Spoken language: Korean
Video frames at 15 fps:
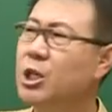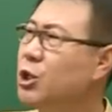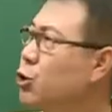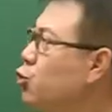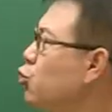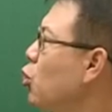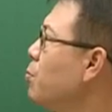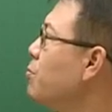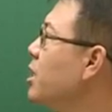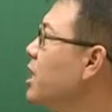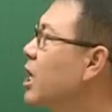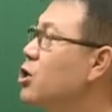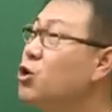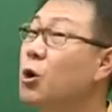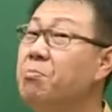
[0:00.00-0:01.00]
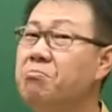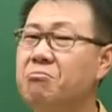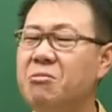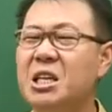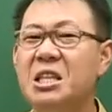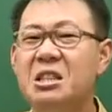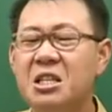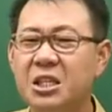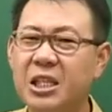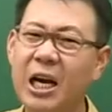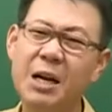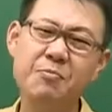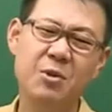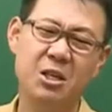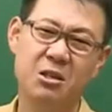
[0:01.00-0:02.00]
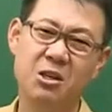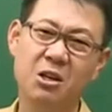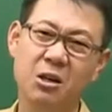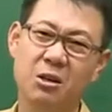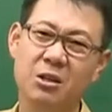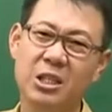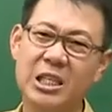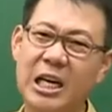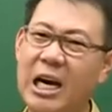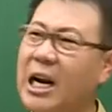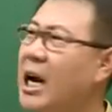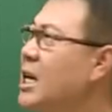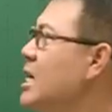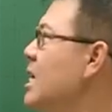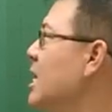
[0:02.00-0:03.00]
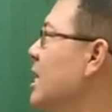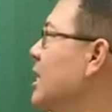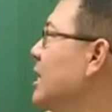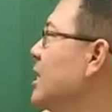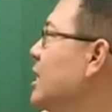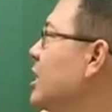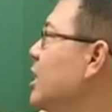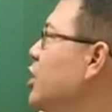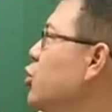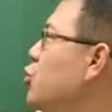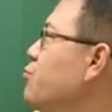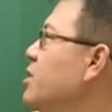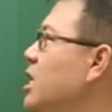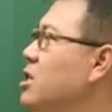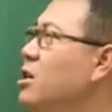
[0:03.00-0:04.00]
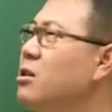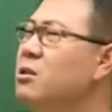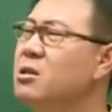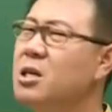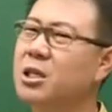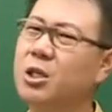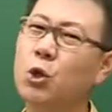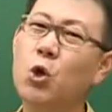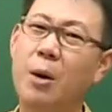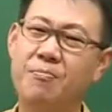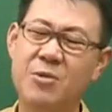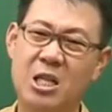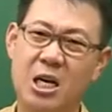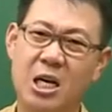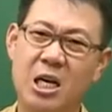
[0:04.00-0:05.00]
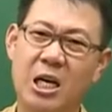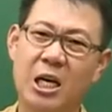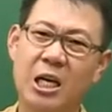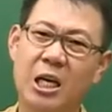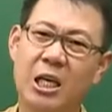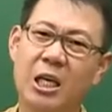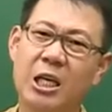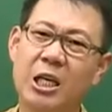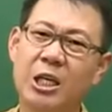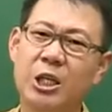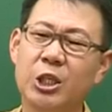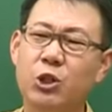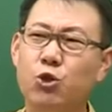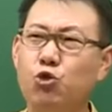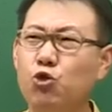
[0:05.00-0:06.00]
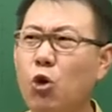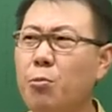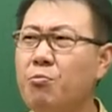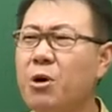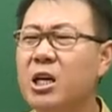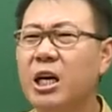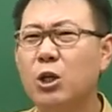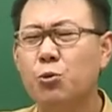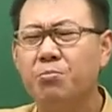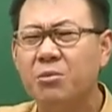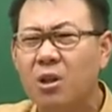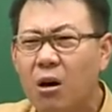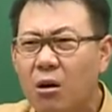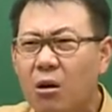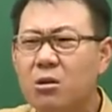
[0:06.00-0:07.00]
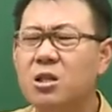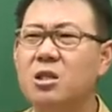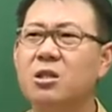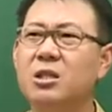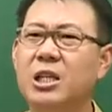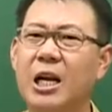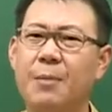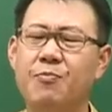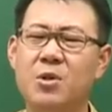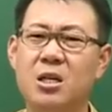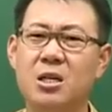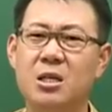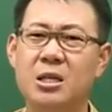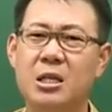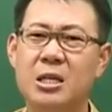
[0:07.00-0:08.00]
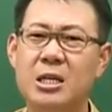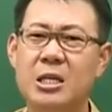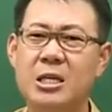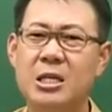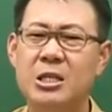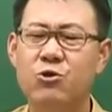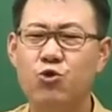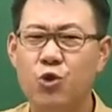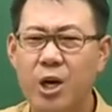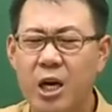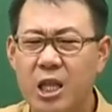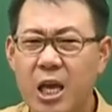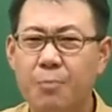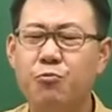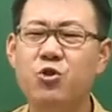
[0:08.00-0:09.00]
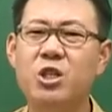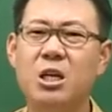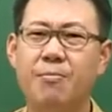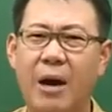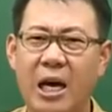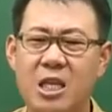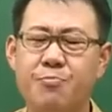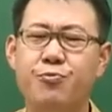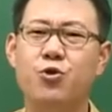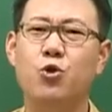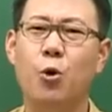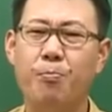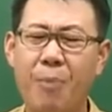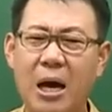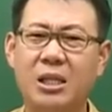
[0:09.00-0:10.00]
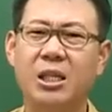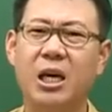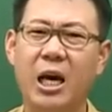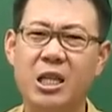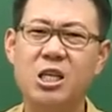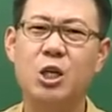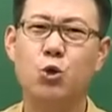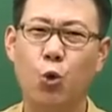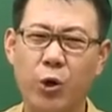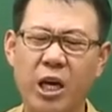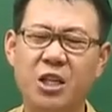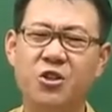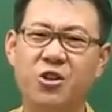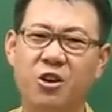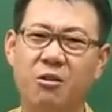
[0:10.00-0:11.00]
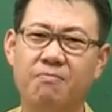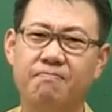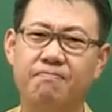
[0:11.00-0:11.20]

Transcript: 수업머리가 좀 있는 사람들은요. 차라리 기출문제 적은 걸 선호합니다. 수업머리가 좀 떨어지는 사람들은 최대한 문제 많이 풀고 빡세게 하는 게 좋겠죠.